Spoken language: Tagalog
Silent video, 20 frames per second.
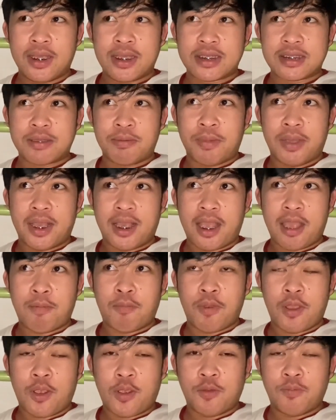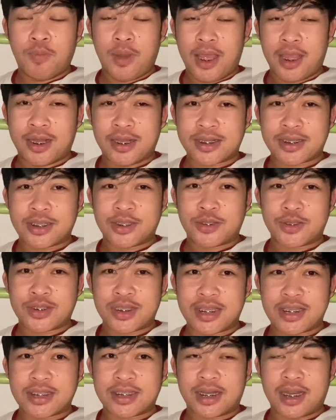sa mga kapwa ko vloggers dito sa
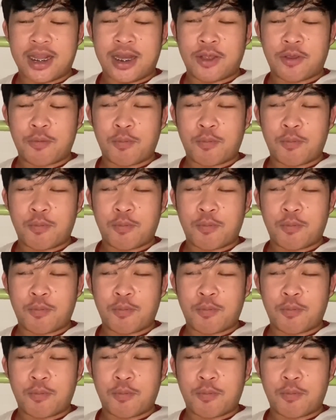Israel